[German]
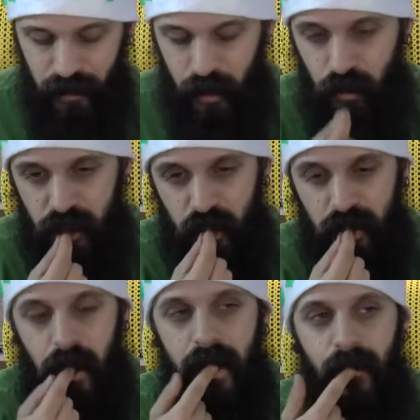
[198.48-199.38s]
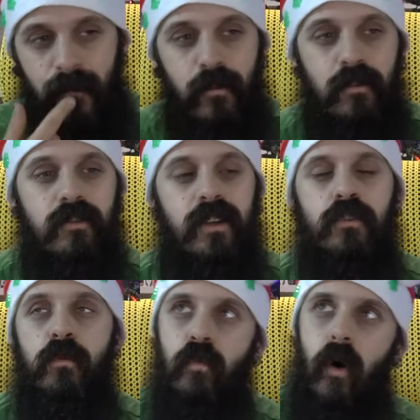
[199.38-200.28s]
in der Lutsche so Sachen, wo du denkst,
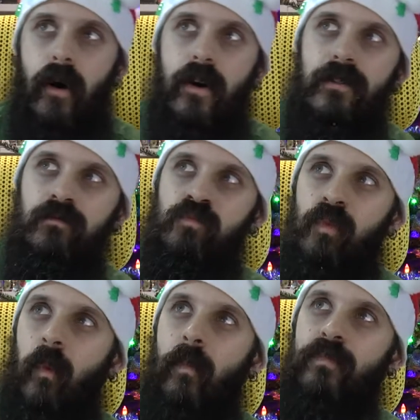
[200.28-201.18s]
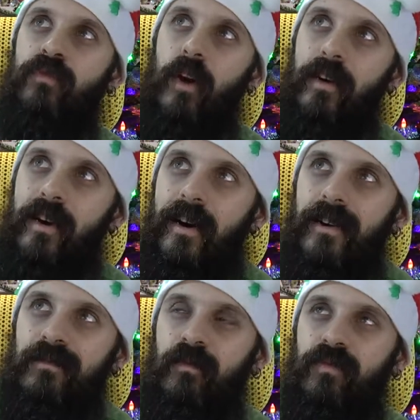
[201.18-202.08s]
na, naja,
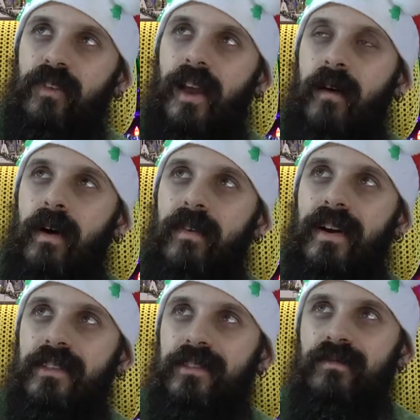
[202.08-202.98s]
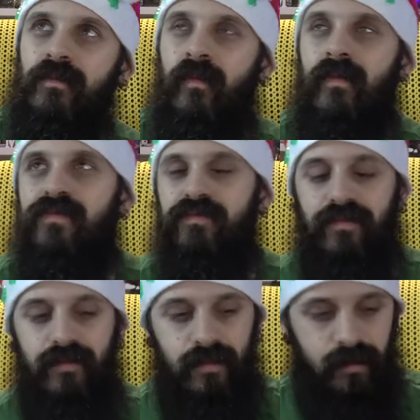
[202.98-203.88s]
kann man mal essen.
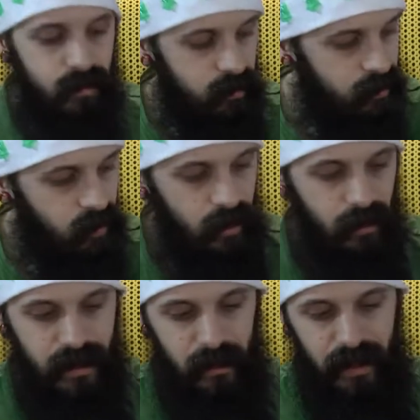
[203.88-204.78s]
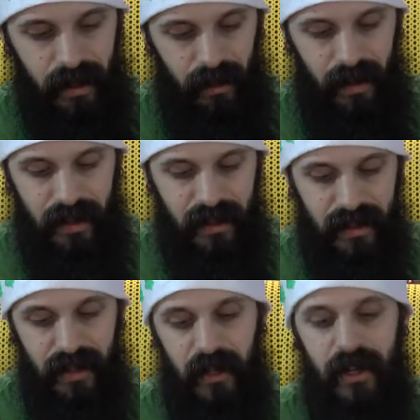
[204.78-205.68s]
Was haben wir hier? Ah, das ist
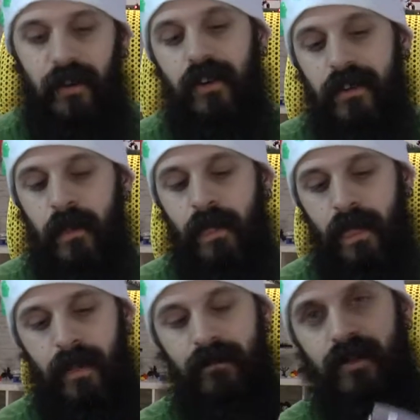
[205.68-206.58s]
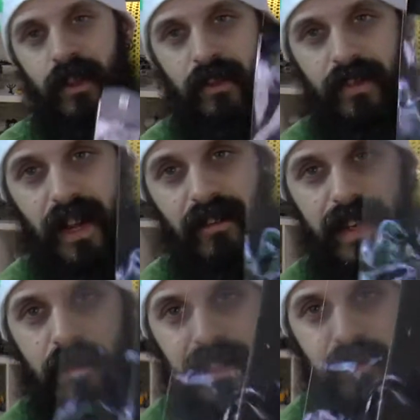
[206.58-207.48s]
jetzt echt lecker. Und wieder weiter mit,